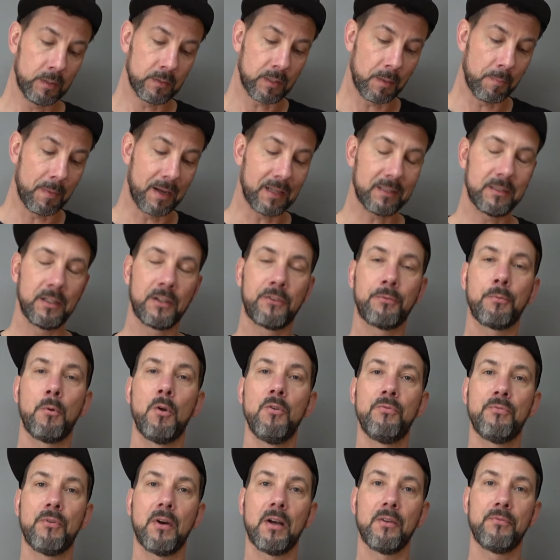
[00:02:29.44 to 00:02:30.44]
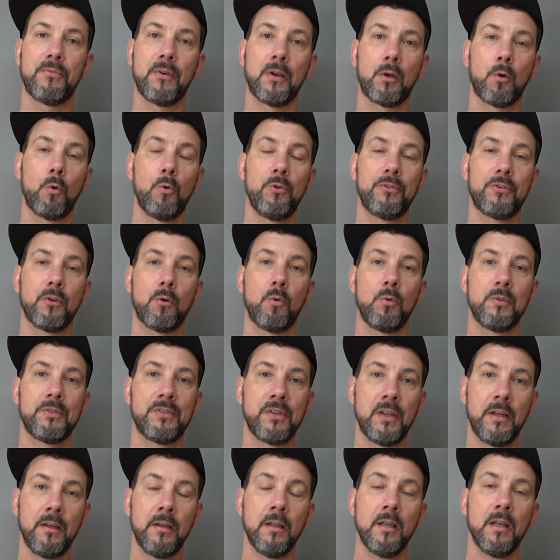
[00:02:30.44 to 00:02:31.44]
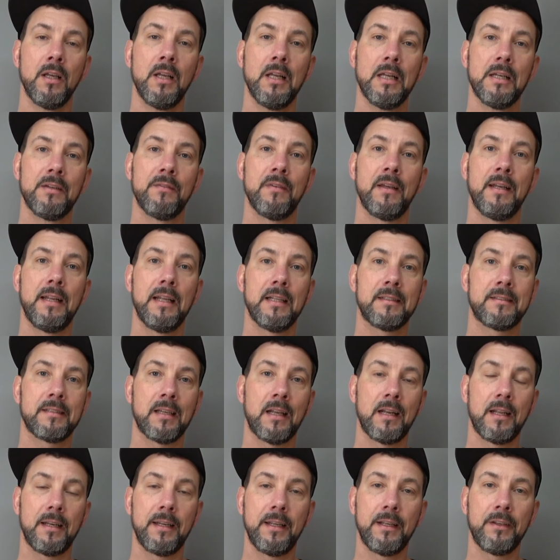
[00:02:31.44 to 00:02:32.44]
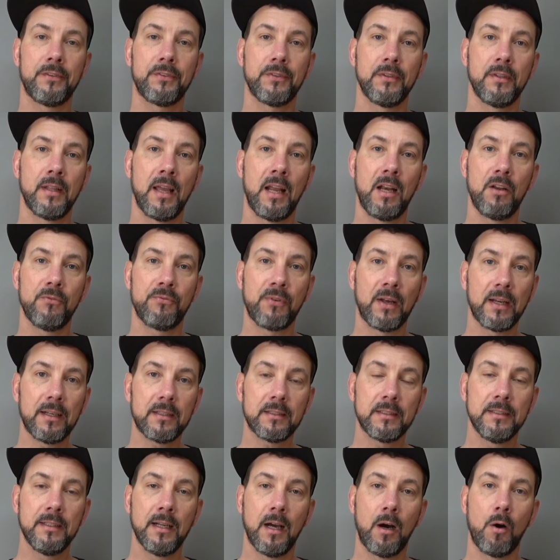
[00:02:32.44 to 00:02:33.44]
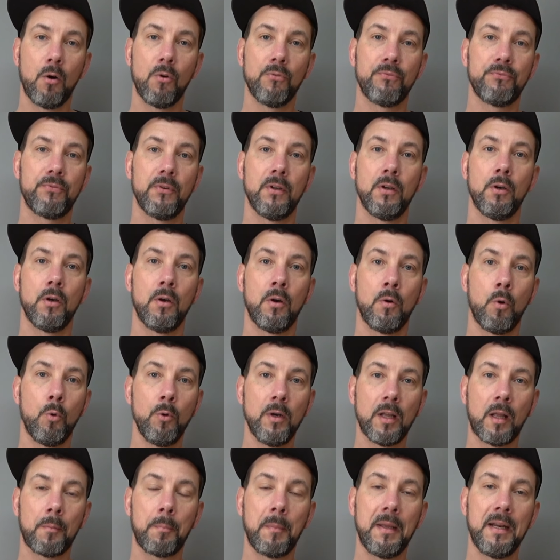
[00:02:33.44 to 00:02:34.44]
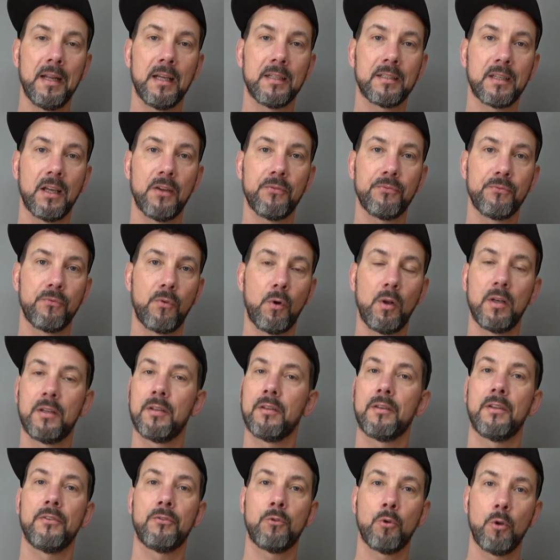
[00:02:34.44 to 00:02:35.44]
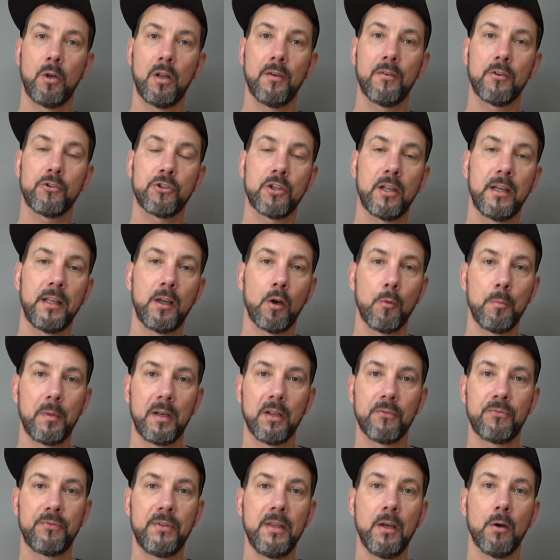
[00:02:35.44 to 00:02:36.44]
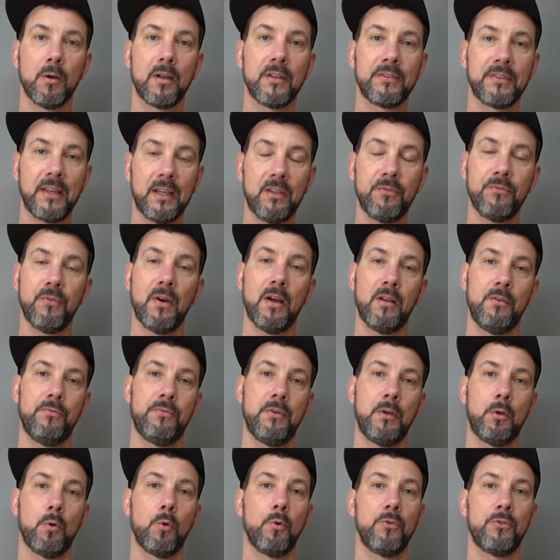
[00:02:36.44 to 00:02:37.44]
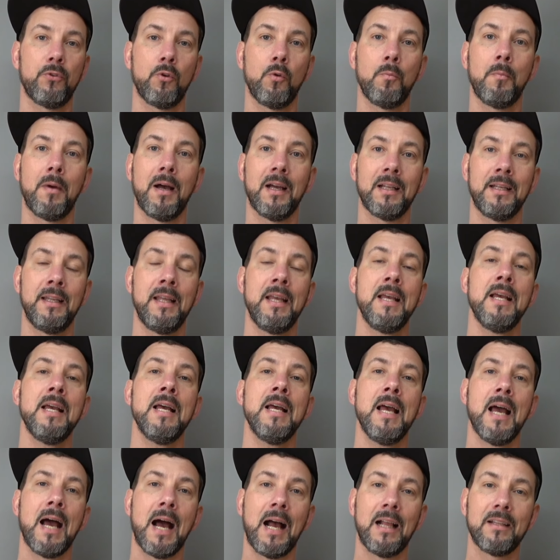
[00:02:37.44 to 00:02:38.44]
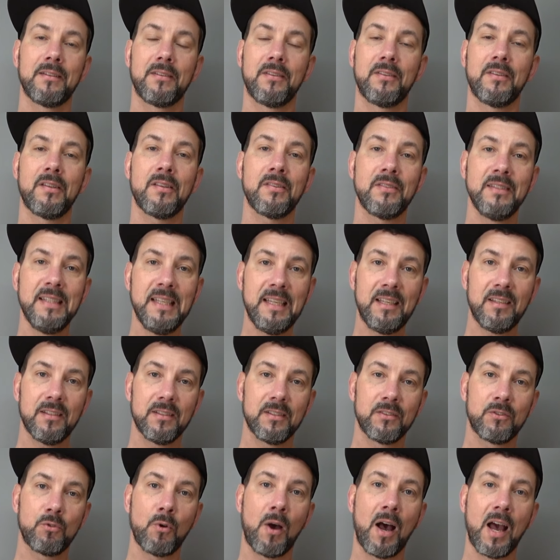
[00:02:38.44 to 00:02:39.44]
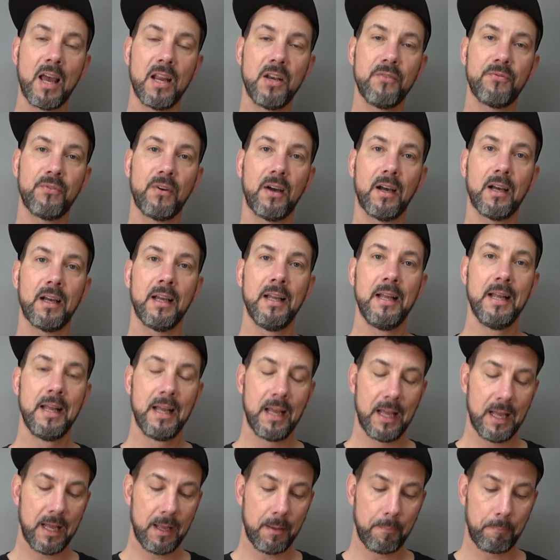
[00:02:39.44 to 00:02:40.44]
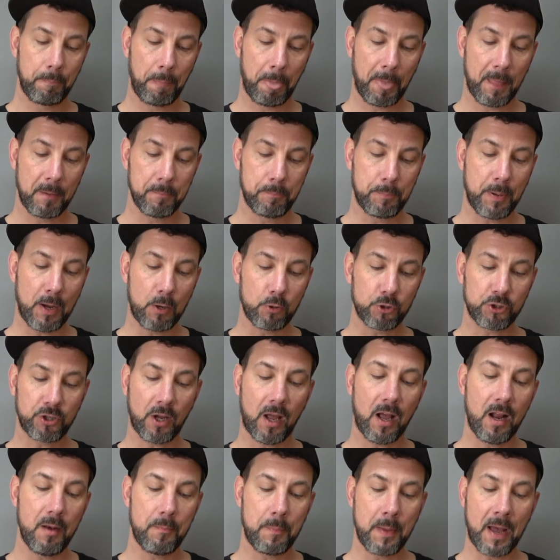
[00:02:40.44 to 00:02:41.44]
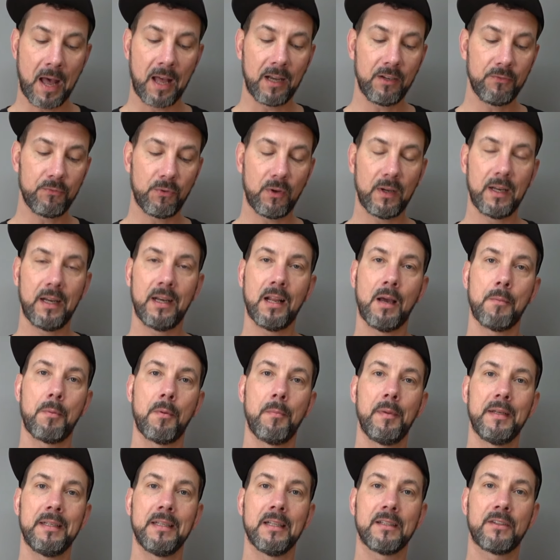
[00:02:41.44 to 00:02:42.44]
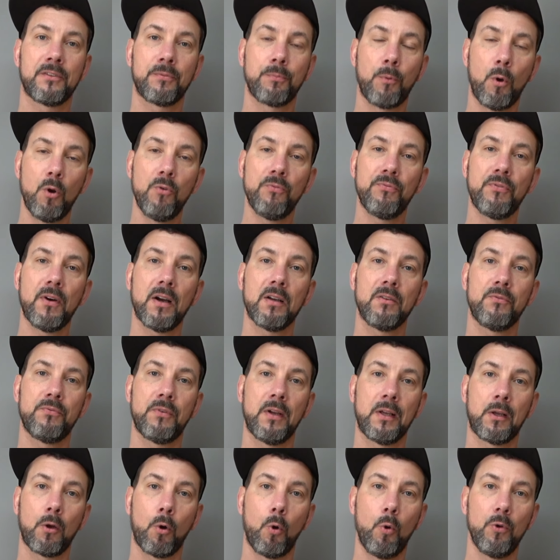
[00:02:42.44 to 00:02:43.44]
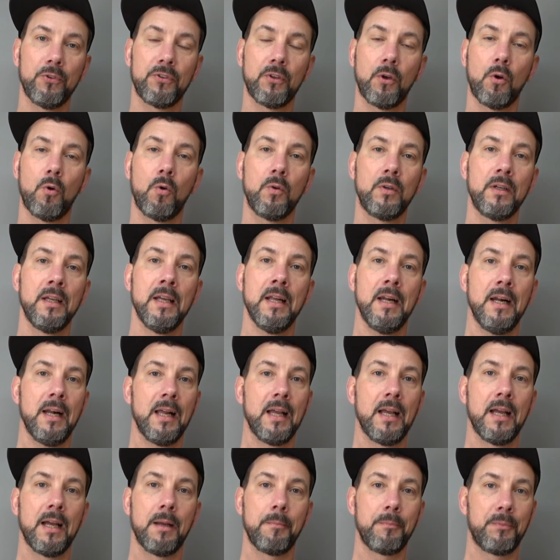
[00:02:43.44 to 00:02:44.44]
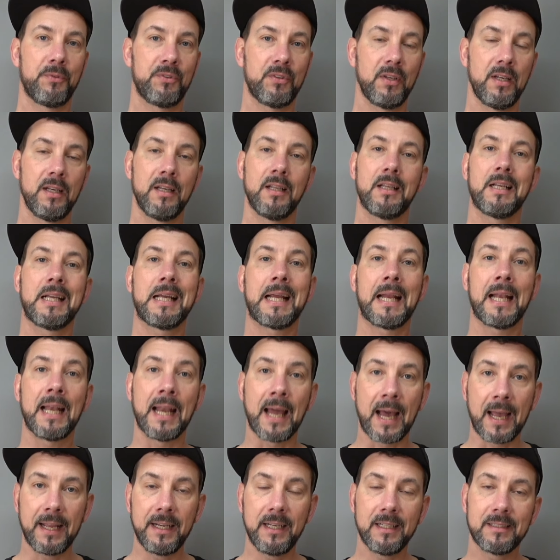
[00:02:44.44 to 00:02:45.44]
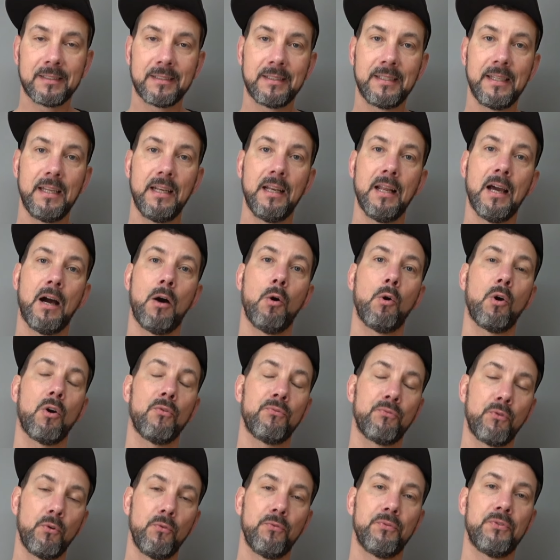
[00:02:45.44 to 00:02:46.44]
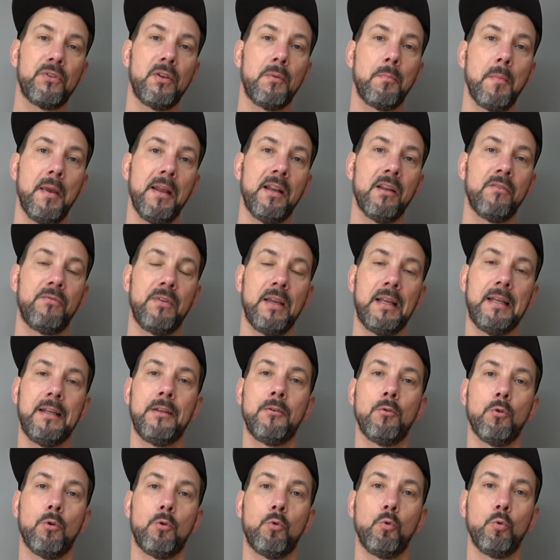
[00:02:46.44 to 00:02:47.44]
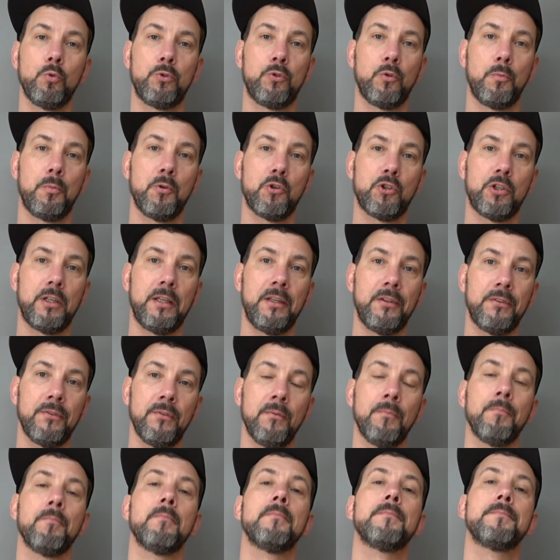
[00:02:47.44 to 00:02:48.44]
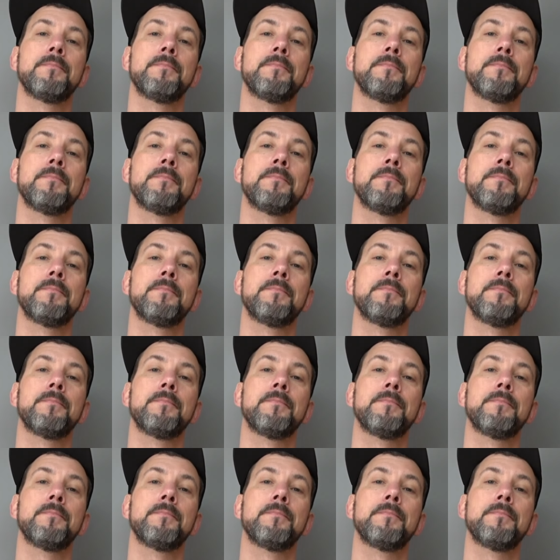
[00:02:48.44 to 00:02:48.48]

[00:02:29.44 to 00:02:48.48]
dann macht eine 12-fache Vergrößerung Sinn. Wenn ihr jetzt allerdings einen Elefanten auf äh, 100 Meter treffen wollt, das könnt ihr wahrscheinlich auch mit der vier- oder sechsfachen Vergrößerung machen. Also es ist nicht so einfach ähm, pauschal beantwortet, aber mit einer zwölffachen Vergrößerung ähm, sind kleine Ziele auch auf 50 Meter wirklich noch gut zu beschießen.